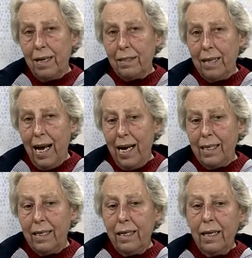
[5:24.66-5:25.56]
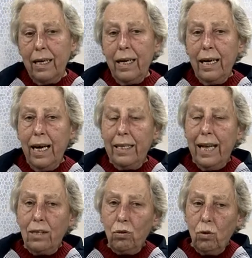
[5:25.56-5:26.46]
bazar, é
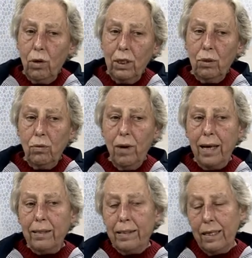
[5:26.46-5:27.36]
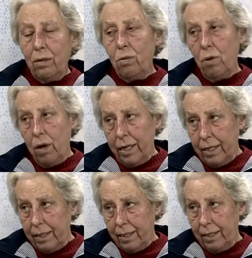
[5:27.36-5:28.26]
das 8 às 5
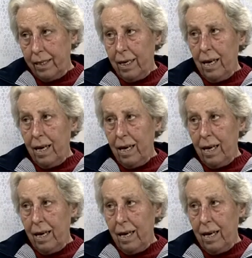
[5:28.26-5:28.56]
horas.